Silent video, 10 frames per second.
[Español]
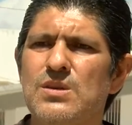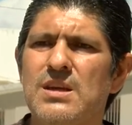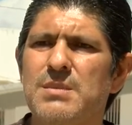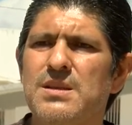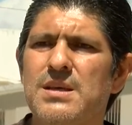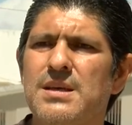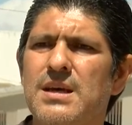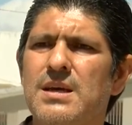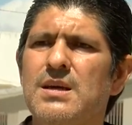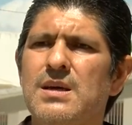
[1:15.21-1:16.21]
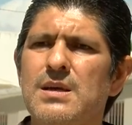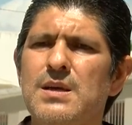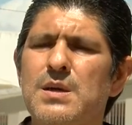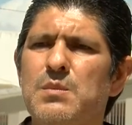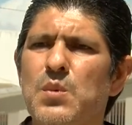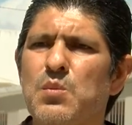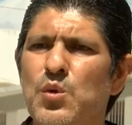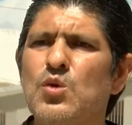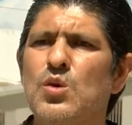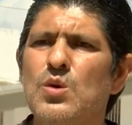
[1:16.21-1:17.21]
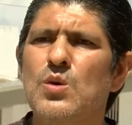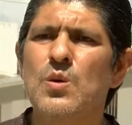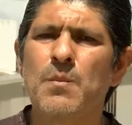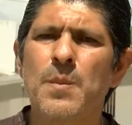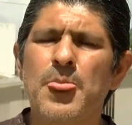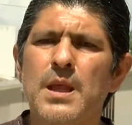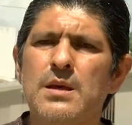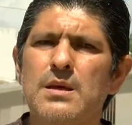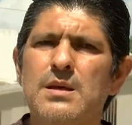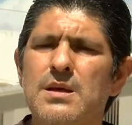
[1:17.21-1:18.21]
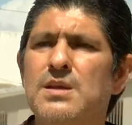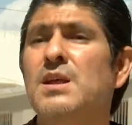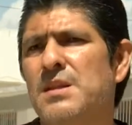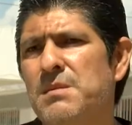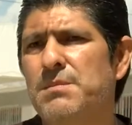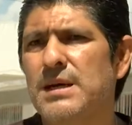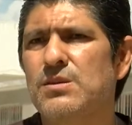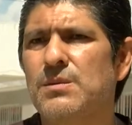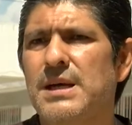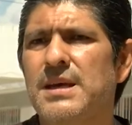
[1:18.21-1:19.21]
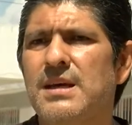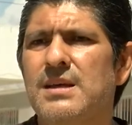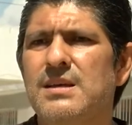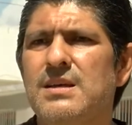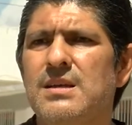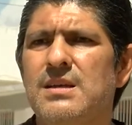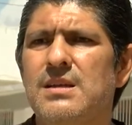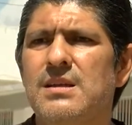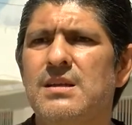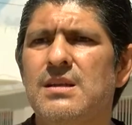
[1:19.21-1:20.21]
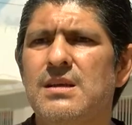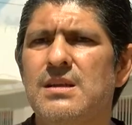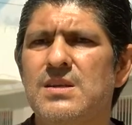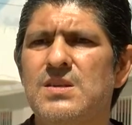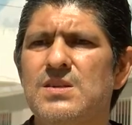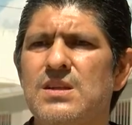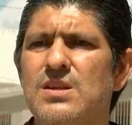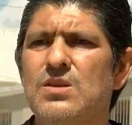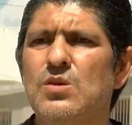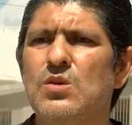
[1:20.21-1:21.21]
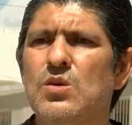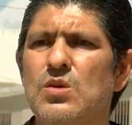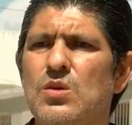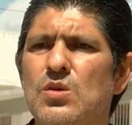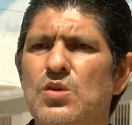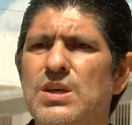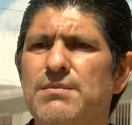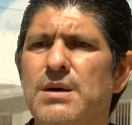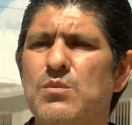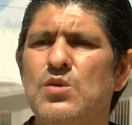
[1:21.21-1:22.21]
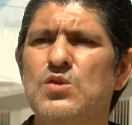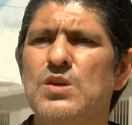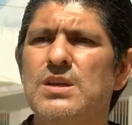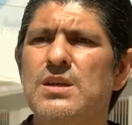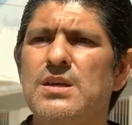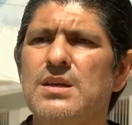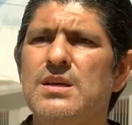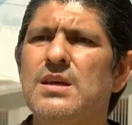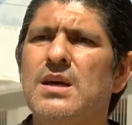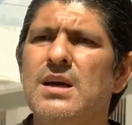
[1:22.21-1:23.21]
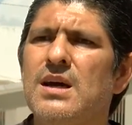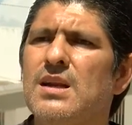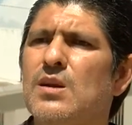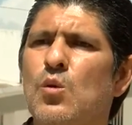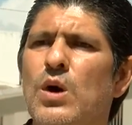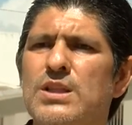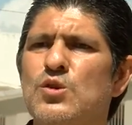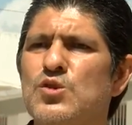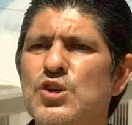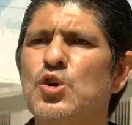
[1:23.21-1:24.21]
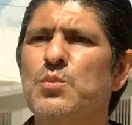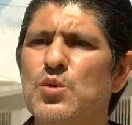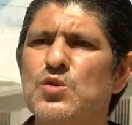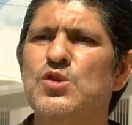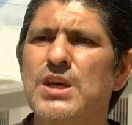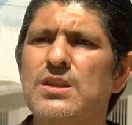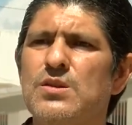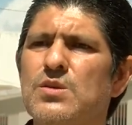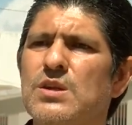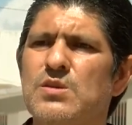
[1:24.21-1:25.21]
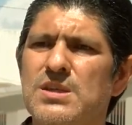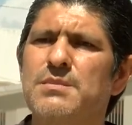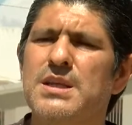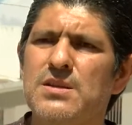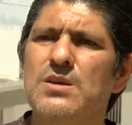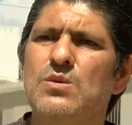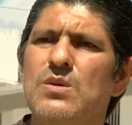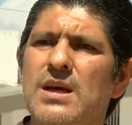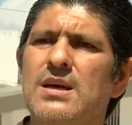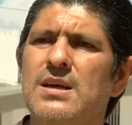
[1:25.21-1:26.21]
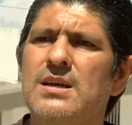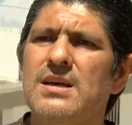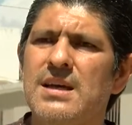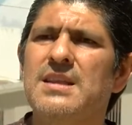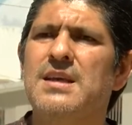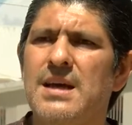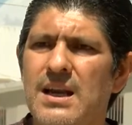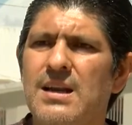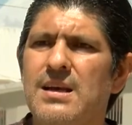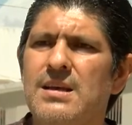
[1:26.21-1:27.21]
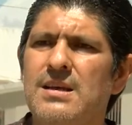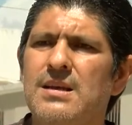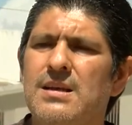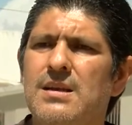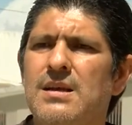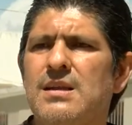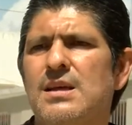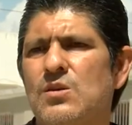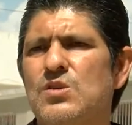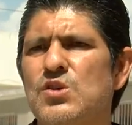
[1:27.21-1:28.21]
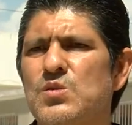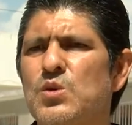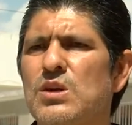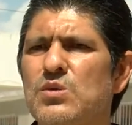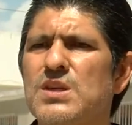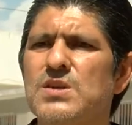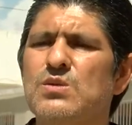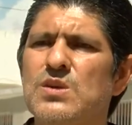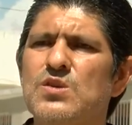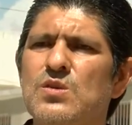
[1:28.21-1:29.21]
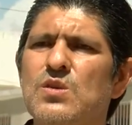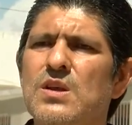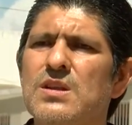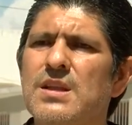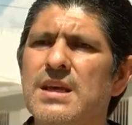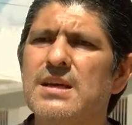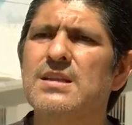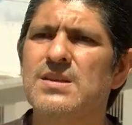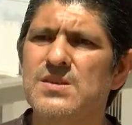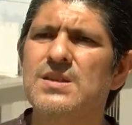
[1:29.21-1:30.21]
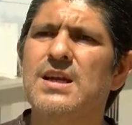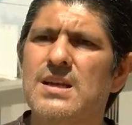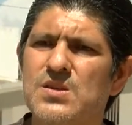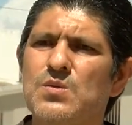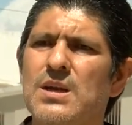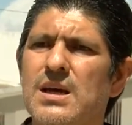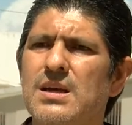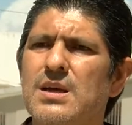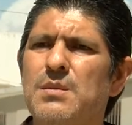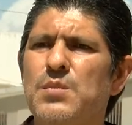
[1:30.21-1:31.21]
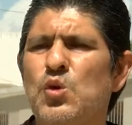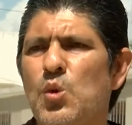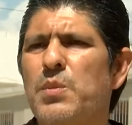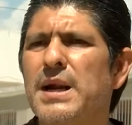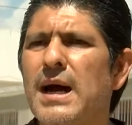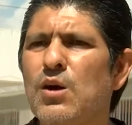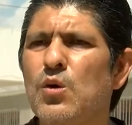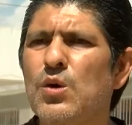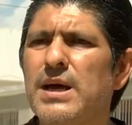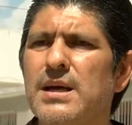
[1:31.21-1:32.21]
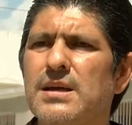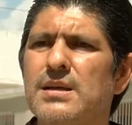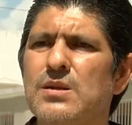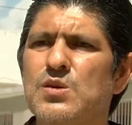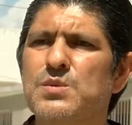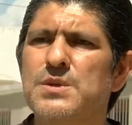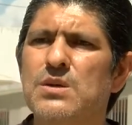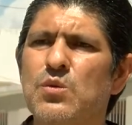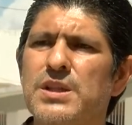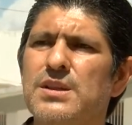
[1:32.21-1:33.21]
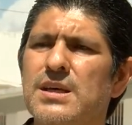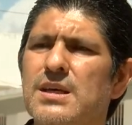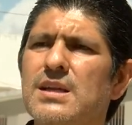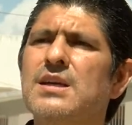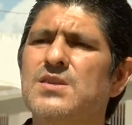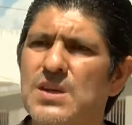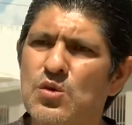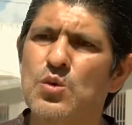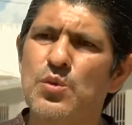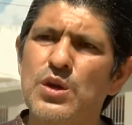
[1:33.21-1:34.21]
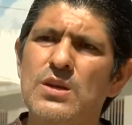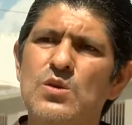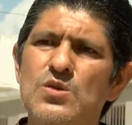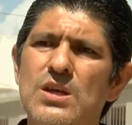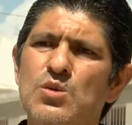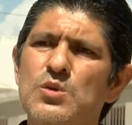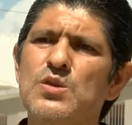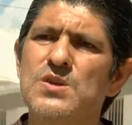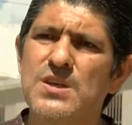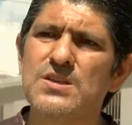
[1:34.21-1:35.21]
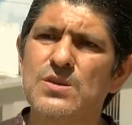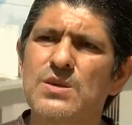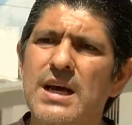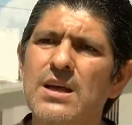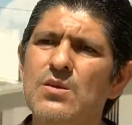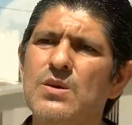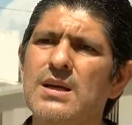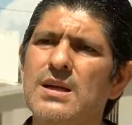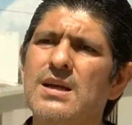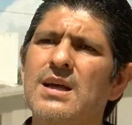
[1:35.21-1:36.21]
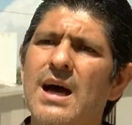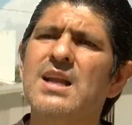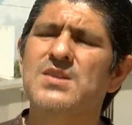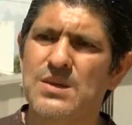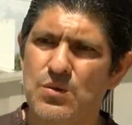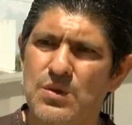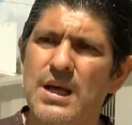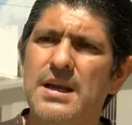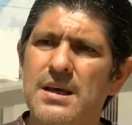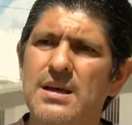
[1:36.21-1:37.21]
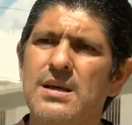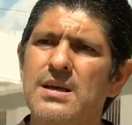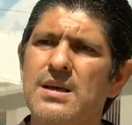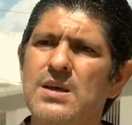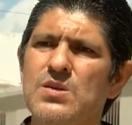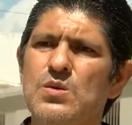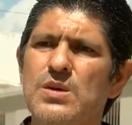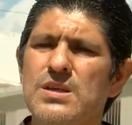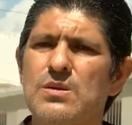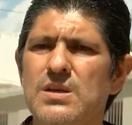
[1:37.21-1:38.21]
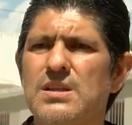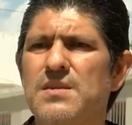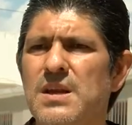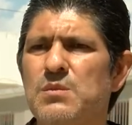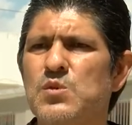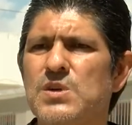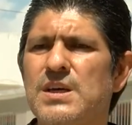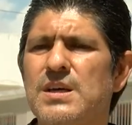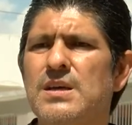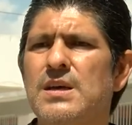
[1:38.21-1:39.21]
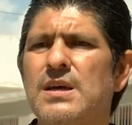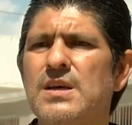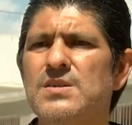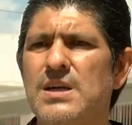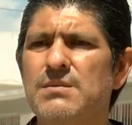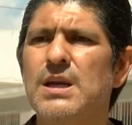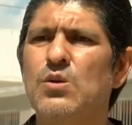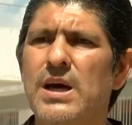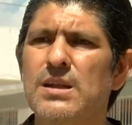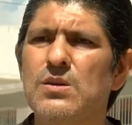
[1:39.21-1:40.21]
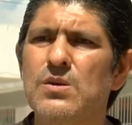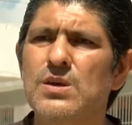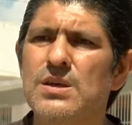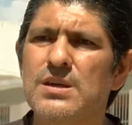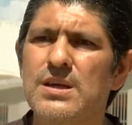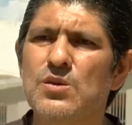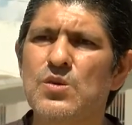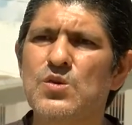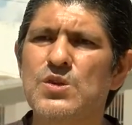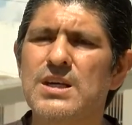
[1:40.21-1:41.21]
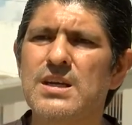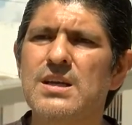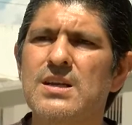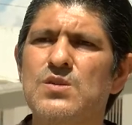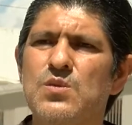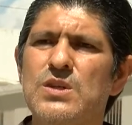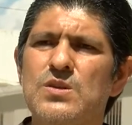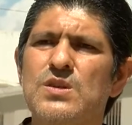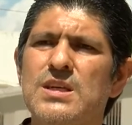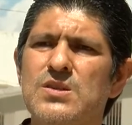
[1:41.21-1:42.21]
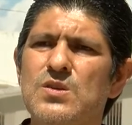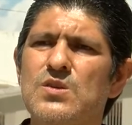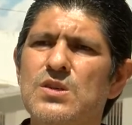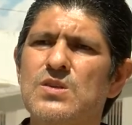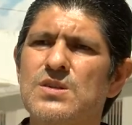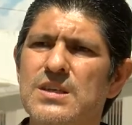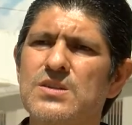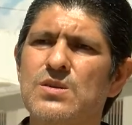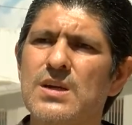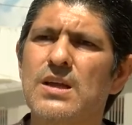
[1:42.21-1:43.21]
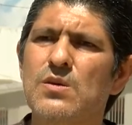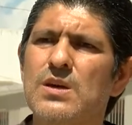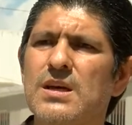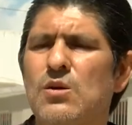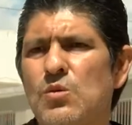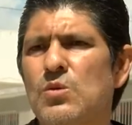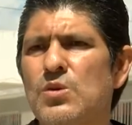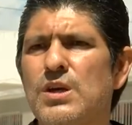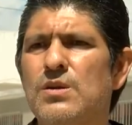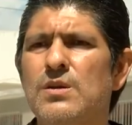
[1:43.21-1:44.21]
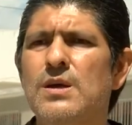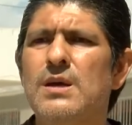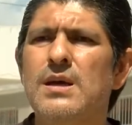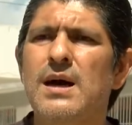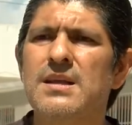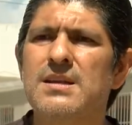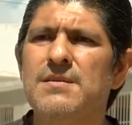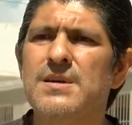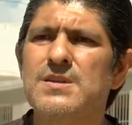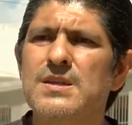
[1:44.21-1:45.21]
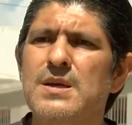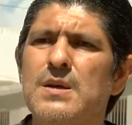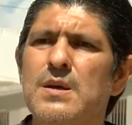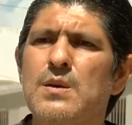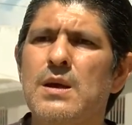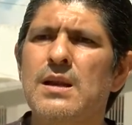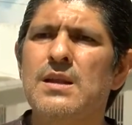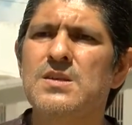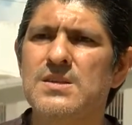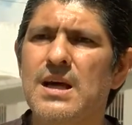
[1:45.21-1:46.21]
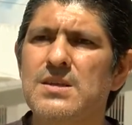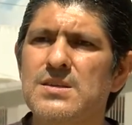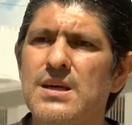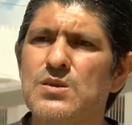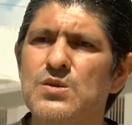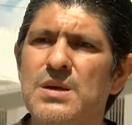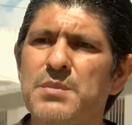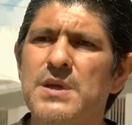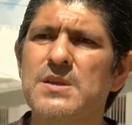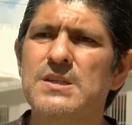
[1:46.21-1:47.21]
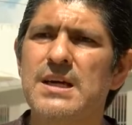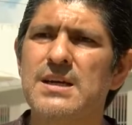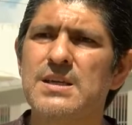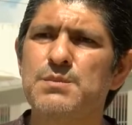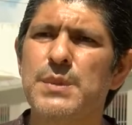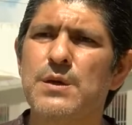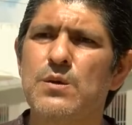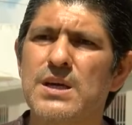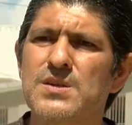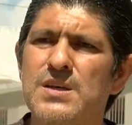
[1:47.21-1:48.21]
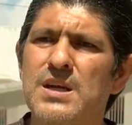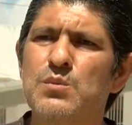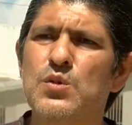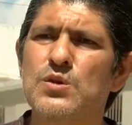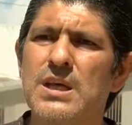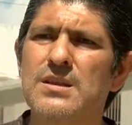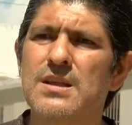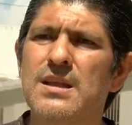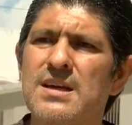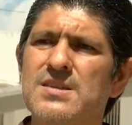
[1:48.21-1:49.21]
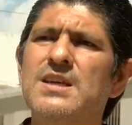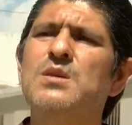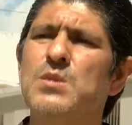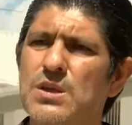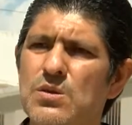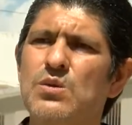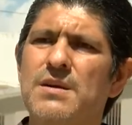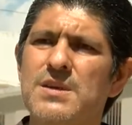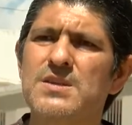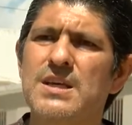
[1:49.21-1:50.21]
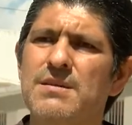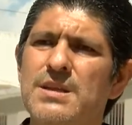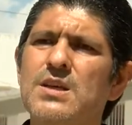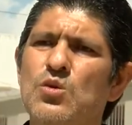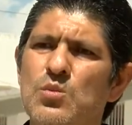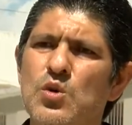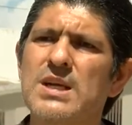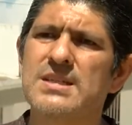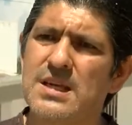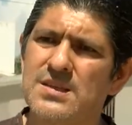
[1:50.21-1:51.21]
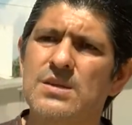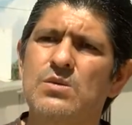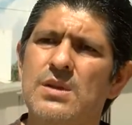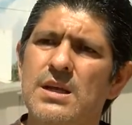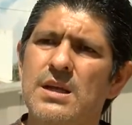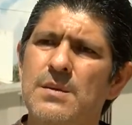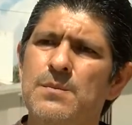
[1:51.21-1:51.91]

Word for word: realmente ya eh, poco eh, de impacto, vaya. En, ese sentido, no llevamos ni al 4 o 5% de nuestra matrícula general el, que los niños por alguna situación dejen de asistir a la escuela. ¿Preocupará ahora en lo subsecuente el que se incorporen los alumnos de sexto grado a la secundaria? Eso es lo que tendríamos que estar valorando y reconocer el esfuerzo de estos niños de sexto grado que concluyeron a través de la distancia sus aprendizajes, pero que será importante dar seguimiento una vez que deban de incorporarse a la secundaria.